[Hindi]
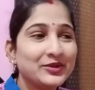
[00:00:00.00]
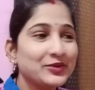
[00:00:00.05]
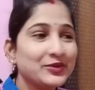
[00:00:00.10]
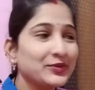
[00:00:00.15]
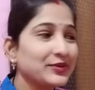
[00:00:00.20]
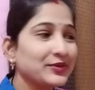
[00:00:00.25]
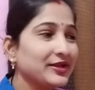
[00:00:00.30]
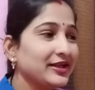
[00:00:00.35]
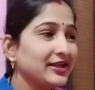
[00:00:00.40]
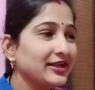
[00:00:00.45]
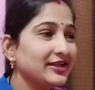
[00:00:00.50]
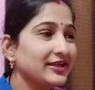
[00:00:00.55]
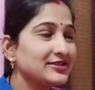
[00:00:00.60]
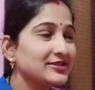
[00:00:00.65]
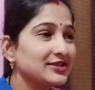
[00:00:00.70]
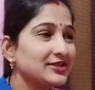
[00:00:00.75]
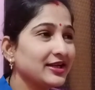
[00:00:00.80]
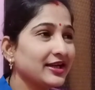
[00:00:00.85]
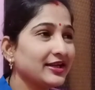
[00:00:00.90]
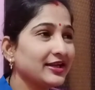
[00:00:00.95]
क्योंकि जो
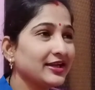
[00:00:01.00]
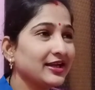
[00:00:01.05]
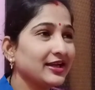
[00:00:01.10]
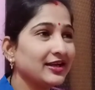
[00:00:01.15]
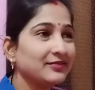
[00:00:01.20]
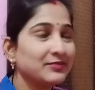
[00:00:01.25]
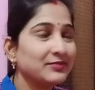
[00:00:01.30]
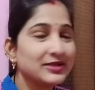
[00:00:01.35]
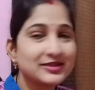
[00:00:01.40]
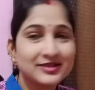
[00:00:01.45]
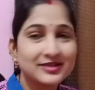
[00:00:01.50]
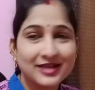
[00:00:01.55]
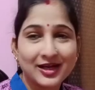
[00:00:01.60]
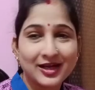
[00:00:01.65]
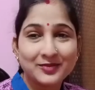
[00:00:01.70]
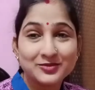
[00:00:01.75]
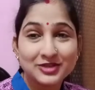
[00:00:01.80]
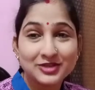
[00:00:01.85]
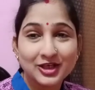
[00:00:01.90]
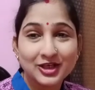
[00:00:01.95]
है ना बस
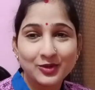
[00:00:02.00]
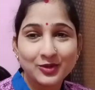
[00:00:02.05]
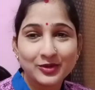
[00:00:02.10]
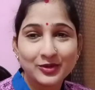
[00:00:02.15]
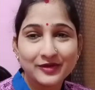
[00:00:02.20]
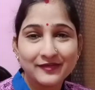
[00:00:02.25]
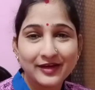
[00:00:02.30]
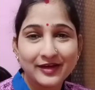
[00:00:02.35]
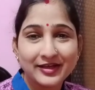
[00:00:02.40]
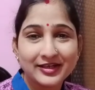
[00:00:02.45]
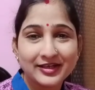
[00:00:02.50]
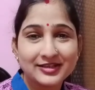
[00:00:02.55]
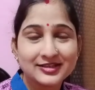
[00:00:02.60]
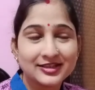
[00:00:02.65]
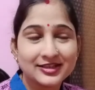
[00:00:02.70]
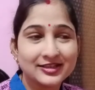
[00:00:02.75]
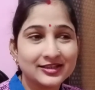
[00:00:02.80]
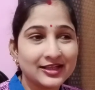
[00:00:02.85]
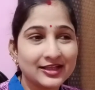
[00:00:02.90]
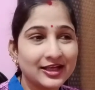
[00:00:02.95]
काम चलाओ इन्वाइटर
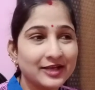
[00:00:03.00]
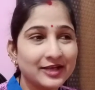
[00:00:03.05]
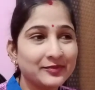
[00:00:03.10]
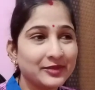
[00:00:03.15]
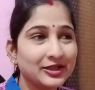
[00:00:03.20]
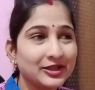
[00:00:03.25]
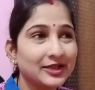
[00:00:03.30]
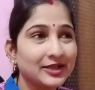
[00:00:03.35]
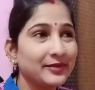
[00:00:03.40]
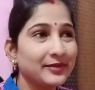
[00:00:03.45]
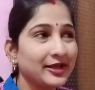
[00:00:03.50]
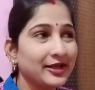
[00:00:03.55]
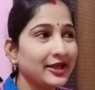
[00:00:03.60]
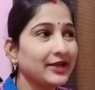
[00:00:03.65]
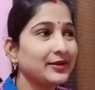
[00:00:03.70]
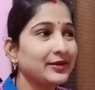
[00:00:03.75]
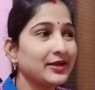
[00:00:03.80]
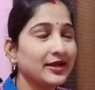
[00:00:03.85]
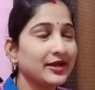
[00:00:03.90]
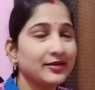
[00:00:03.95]
चलता है मतलब
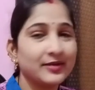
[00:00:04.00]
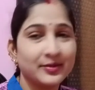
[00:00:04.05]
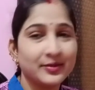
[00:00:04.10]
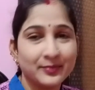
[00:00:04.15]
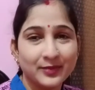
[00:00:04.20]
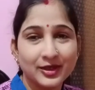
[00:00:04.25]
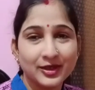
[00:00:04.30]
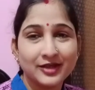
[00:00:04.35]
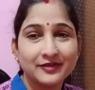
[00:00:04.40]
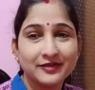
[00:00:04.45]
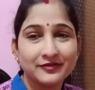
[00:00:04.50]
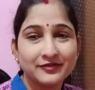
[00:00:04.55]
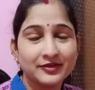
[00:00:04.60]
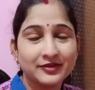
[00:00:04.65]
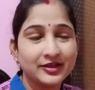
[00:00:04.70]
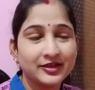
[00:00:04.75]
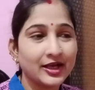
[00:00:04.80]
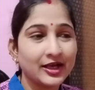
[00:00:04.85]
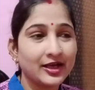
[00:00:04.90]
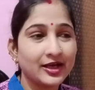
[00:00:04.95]
एक एक बल्ब
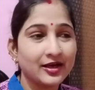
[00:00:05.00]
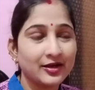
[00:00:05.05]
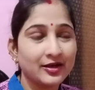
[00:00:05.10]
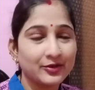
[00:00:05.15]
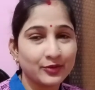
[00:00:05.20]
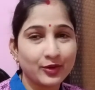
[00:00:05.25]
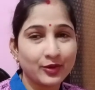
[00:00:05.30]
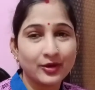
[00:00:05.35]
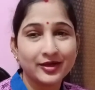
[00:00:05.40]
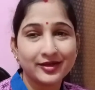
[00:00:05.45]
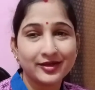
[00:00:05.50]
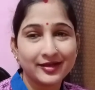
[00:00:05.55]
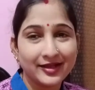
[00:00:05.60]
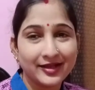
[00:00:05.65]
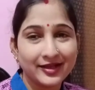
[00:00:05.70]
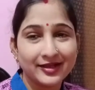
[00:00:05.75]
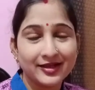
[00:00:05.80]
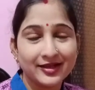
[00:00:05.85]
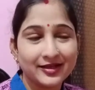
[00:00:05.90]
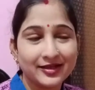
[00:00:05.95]
या रॉड
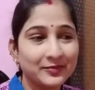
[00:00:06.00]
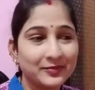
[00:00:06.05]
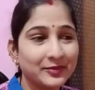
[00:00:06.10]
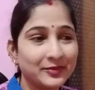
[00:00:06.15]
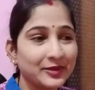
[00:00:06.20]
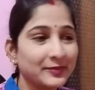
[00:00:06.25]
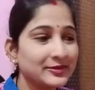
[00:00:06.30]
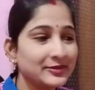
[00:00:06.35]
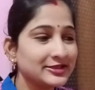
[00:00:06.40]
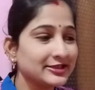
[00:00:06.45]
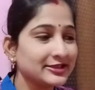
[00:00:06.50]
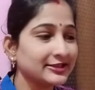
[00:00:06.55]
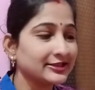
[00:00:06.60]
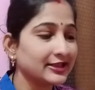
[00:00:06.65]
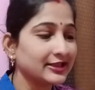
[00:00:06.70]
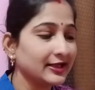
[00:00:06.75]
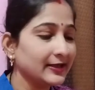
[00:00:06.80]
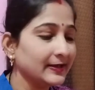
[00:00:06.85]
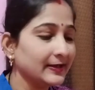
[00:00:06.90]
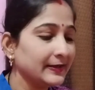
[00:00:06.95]
एक एक कमरे में जलता
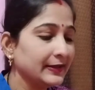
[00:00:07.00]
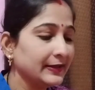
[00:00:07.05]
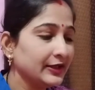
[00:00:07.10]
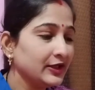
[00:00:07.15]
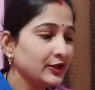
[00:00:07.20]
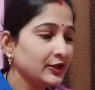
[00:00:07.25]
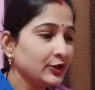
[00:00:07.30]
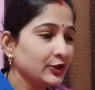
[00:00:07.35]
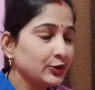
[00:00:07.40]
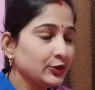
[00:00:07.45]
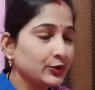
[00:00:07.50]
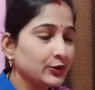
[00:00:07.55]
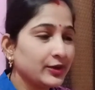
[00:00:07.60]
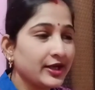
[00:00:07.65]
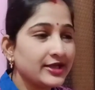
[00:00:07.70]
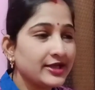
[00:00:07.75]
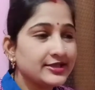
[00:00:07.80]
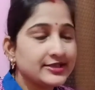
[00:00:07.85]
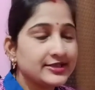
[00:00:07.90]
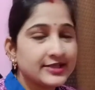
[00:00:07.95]
है तो
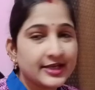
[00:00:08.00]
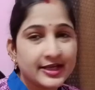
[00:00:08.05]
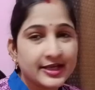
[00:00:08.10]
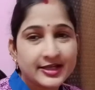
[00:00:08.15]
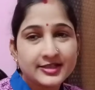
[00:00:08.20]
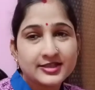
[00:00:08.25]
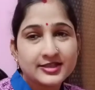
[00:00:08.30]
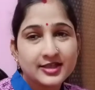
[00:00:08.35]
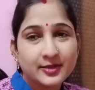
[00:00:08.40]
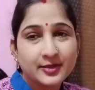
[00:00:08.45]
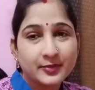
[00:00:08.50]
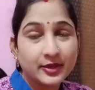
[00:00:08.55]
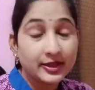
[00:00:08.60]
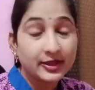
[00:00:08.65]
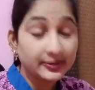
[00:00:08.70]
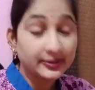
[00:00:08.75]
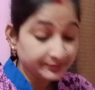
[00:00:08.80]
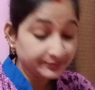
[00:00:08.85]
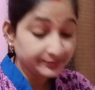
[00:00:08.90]
गैस यही सब है